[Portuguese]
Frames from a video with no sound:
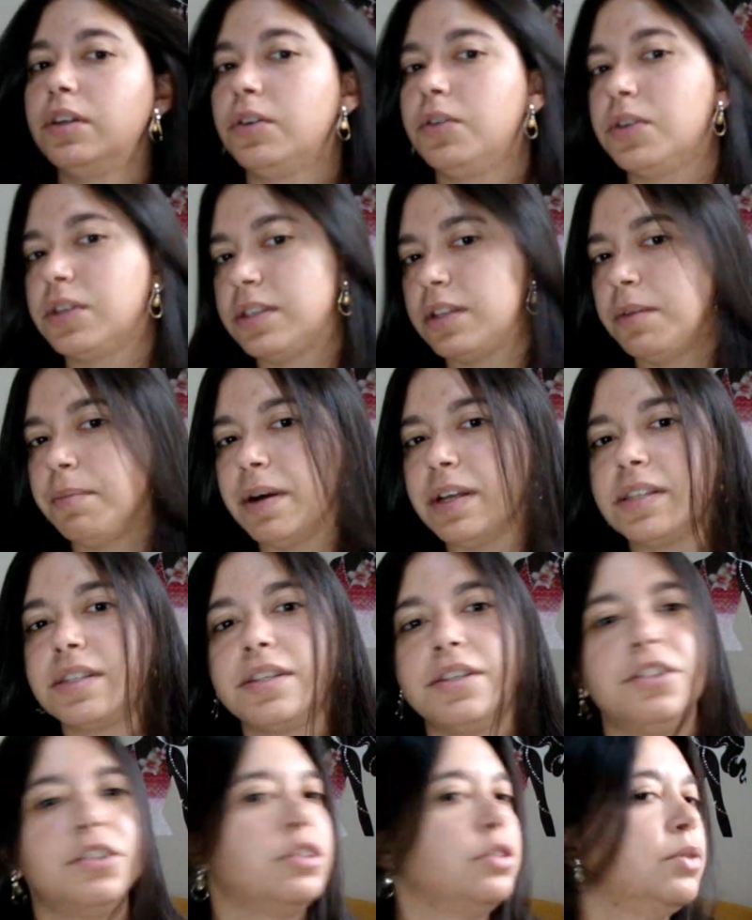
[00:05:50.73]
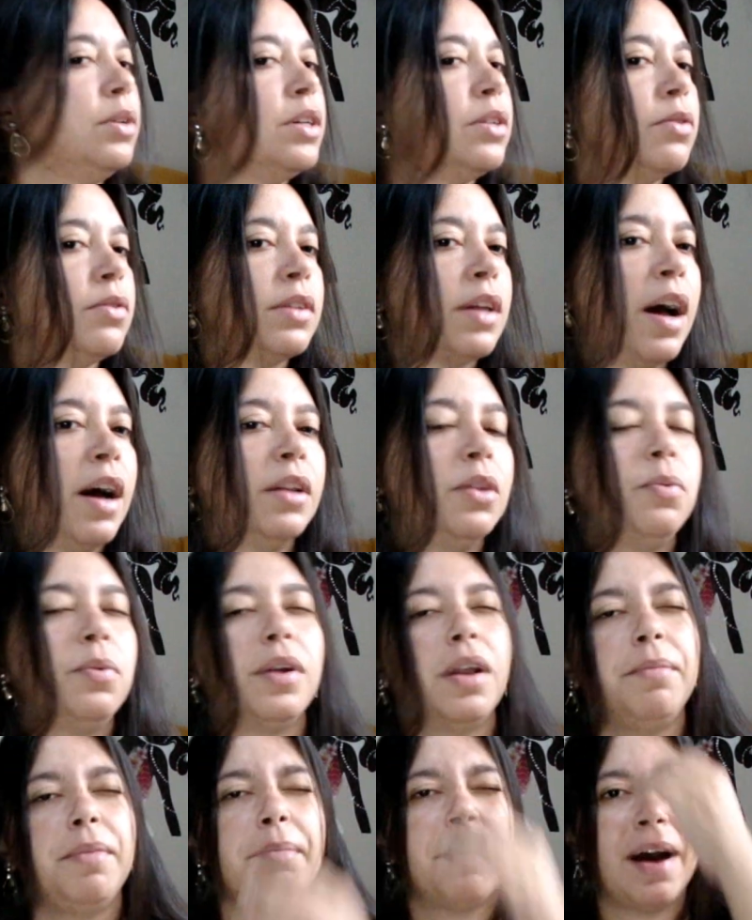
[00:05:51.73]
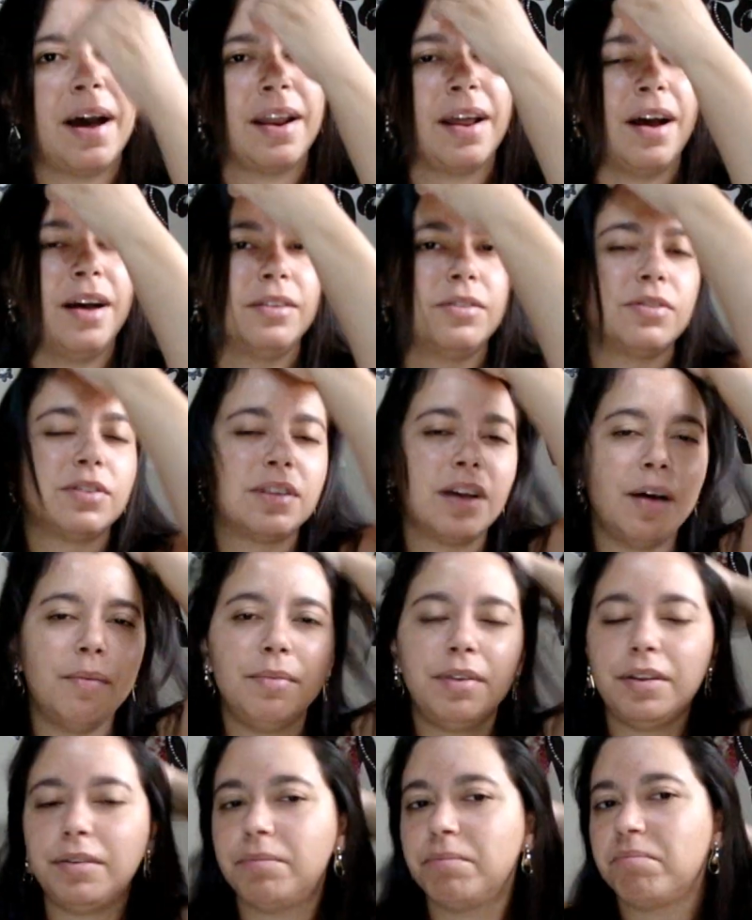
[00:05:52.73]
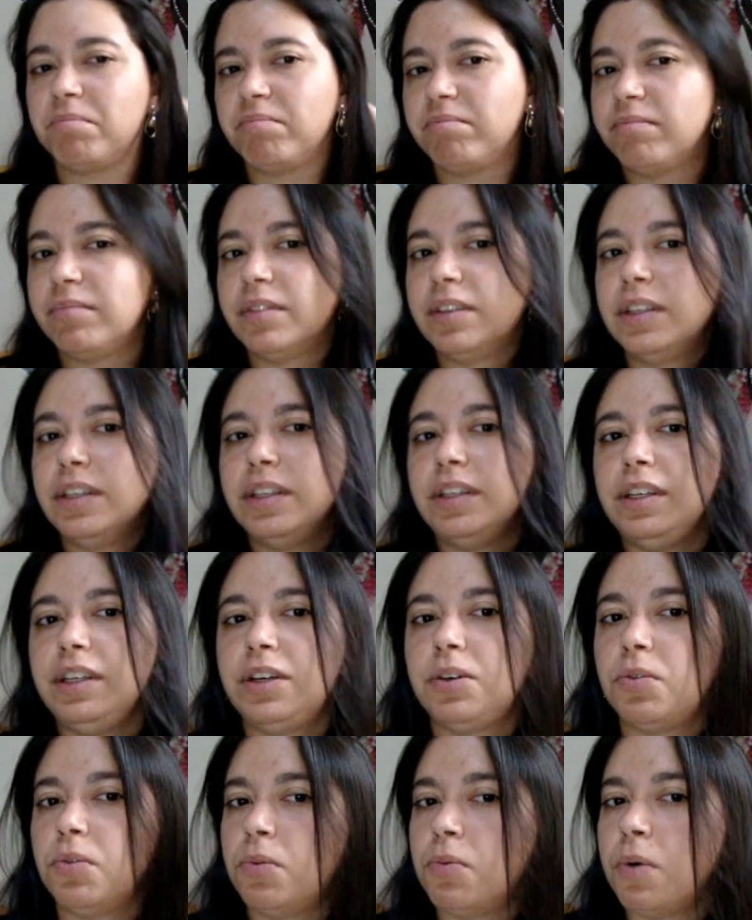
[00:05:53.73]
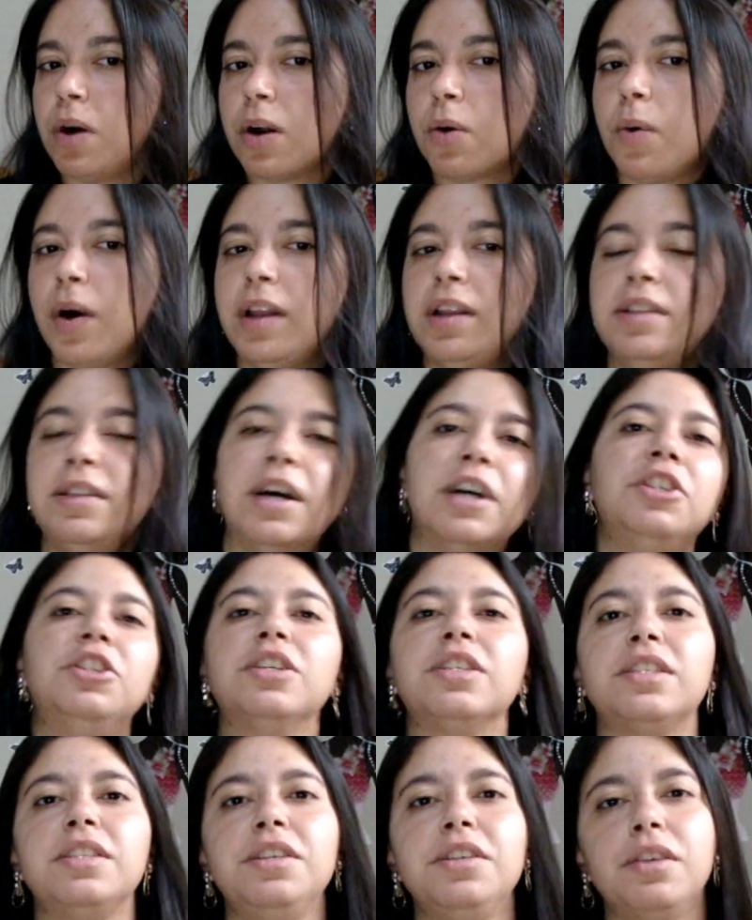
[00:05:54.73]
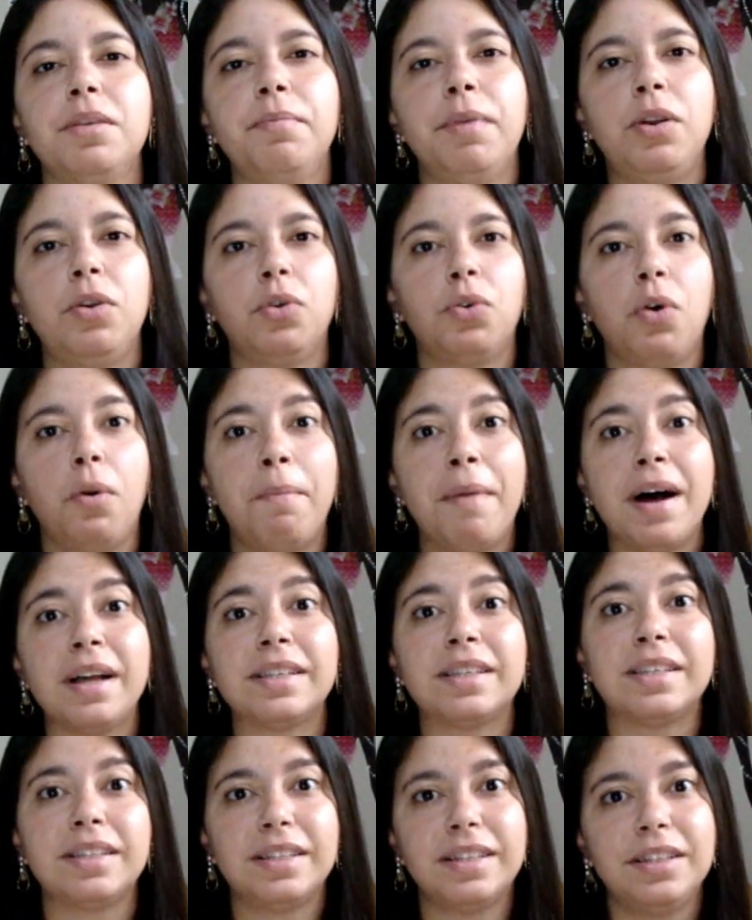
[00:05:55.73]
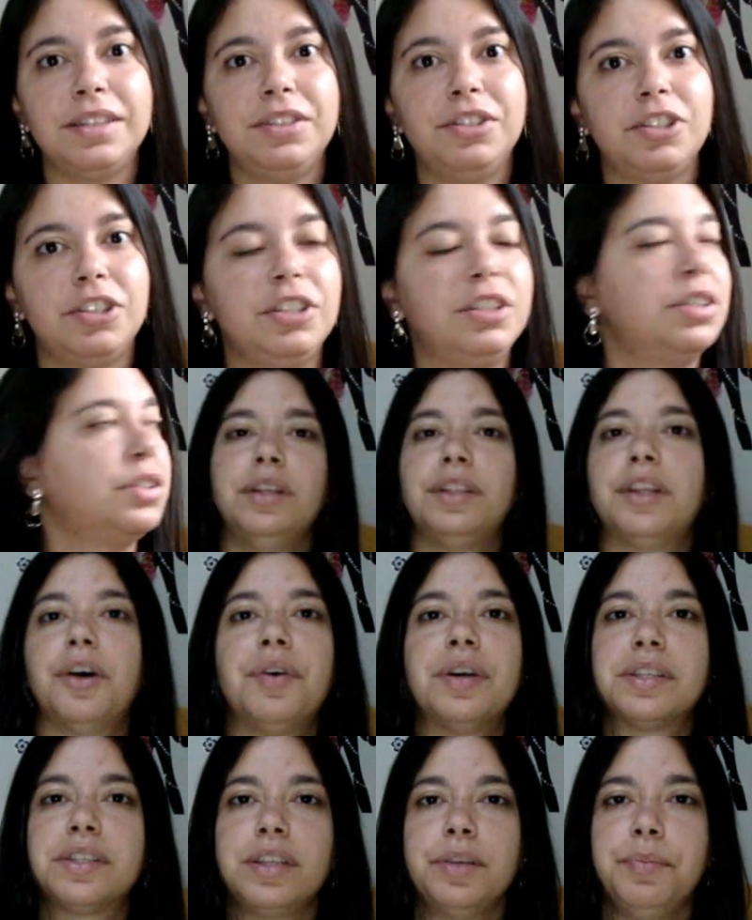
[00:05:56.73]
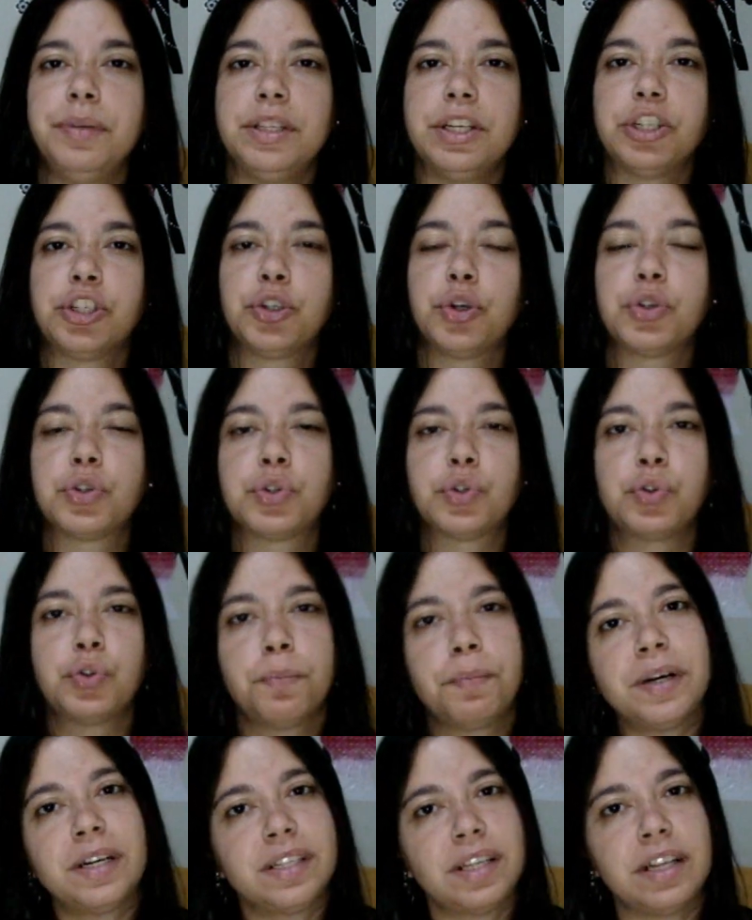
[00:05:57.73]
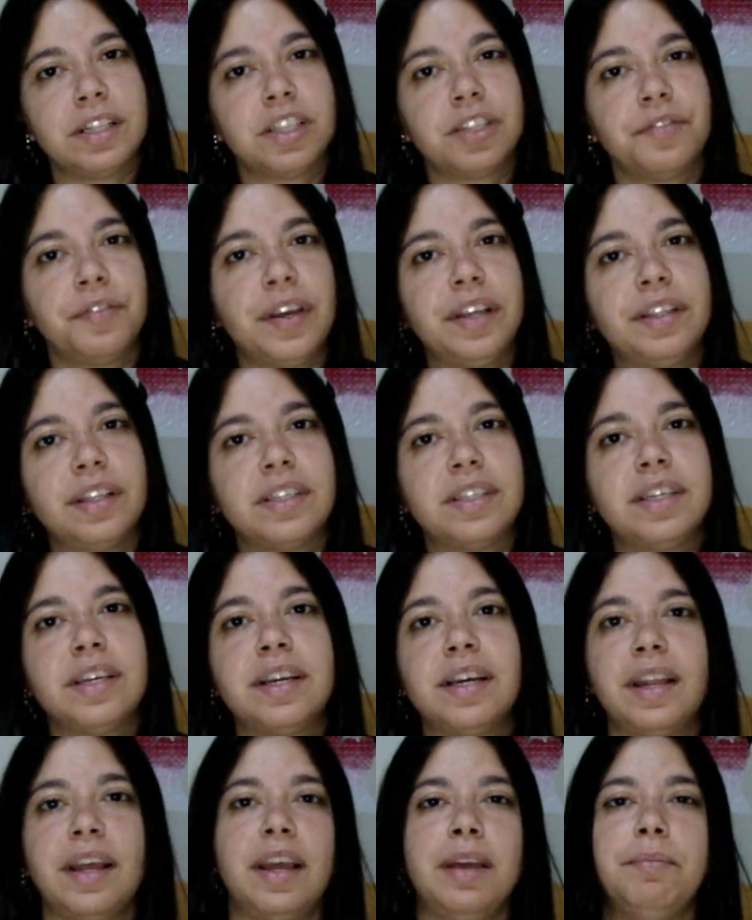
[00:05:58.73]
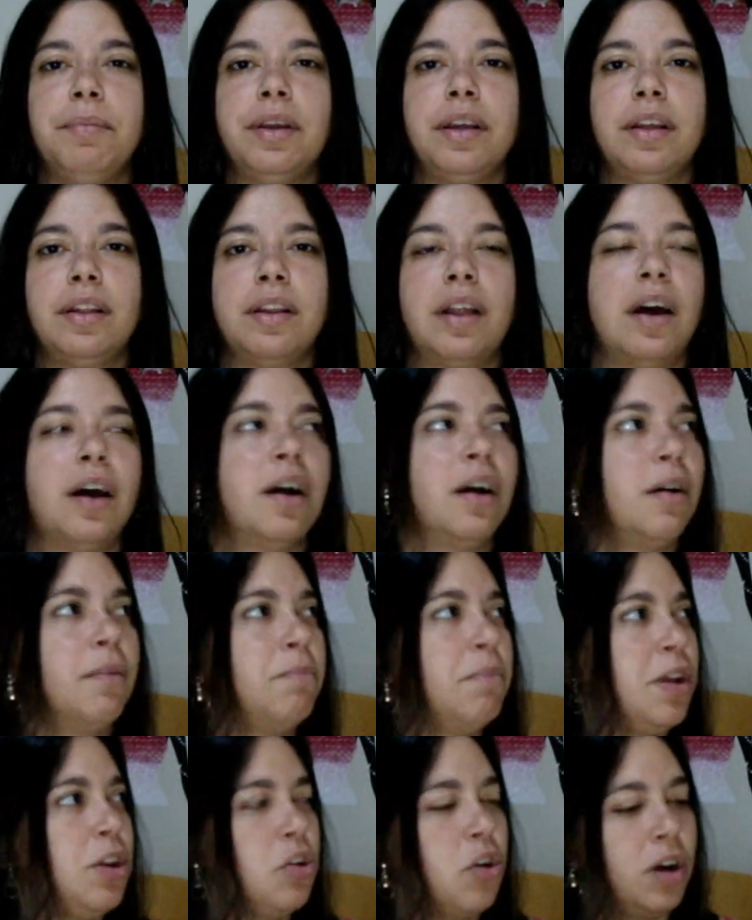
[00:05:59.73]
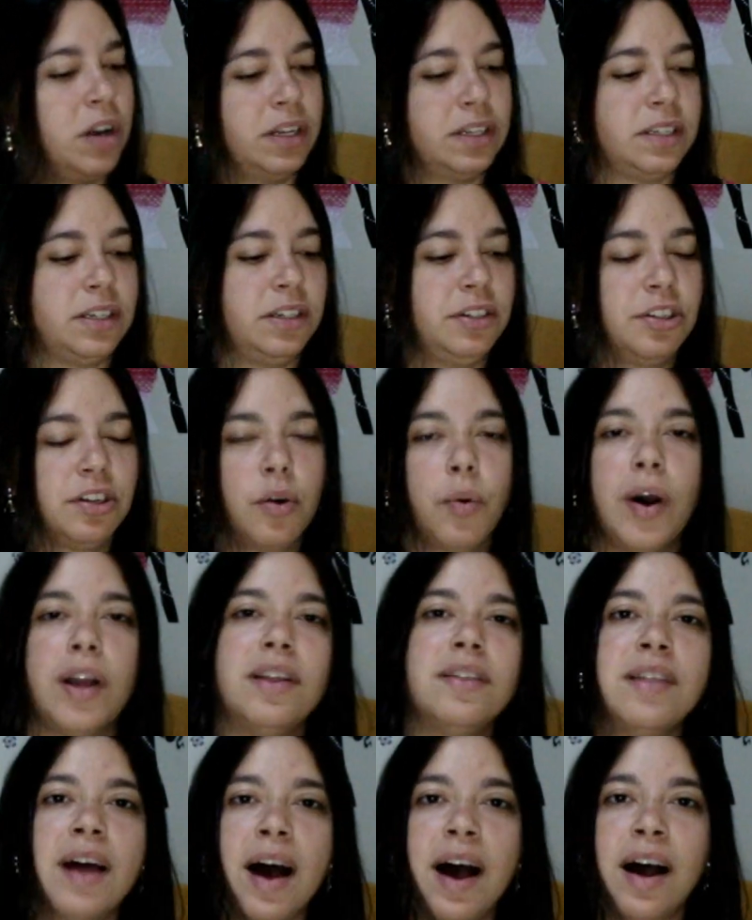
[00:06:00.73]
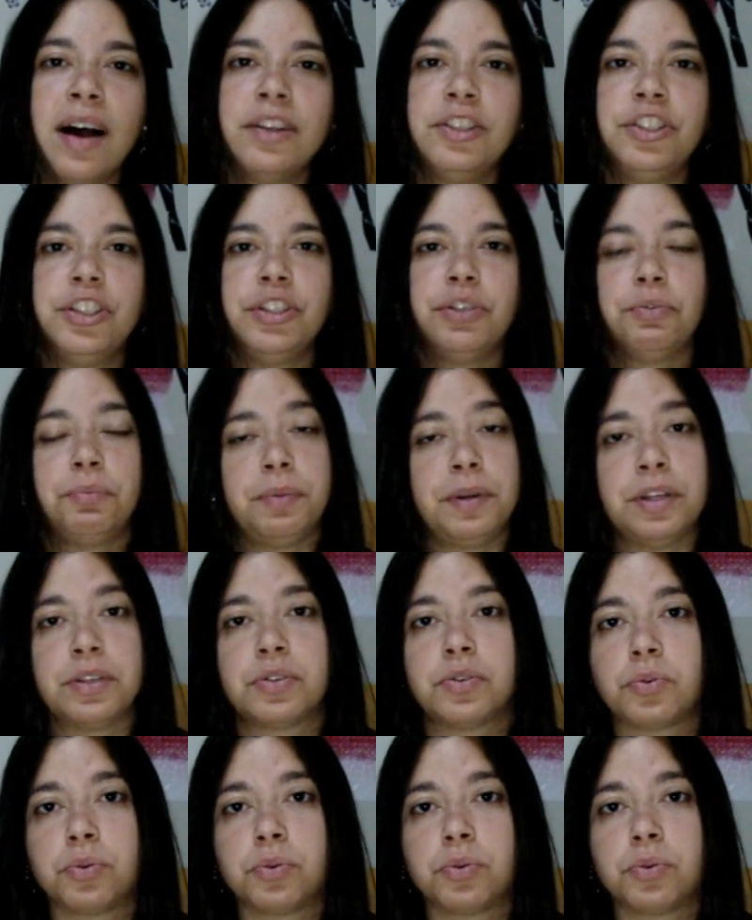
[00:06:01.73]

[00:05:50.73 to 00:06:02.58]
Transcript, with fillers: Gostei bastante do resultado, um creme barato, sabe? E com uma qualidade assim que melhorou bastante. Então assim, me deixou super satisfeita esse creme, na melhora assim de qualidade, o preço